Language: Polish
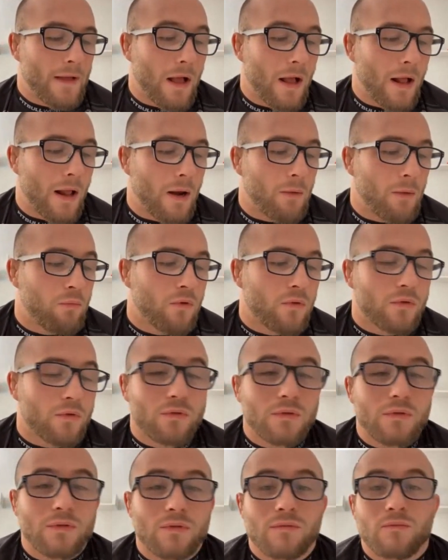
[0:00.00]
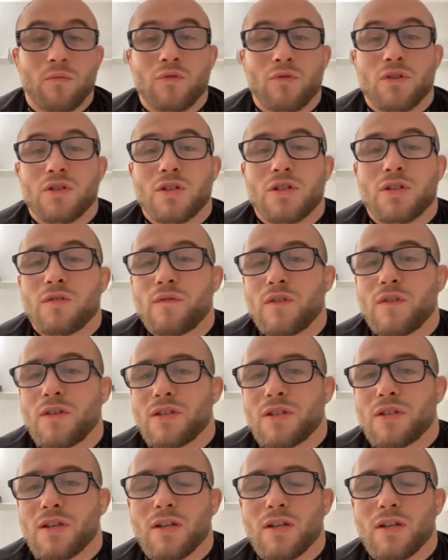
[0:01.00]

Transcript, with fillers: albo może rzeczywiście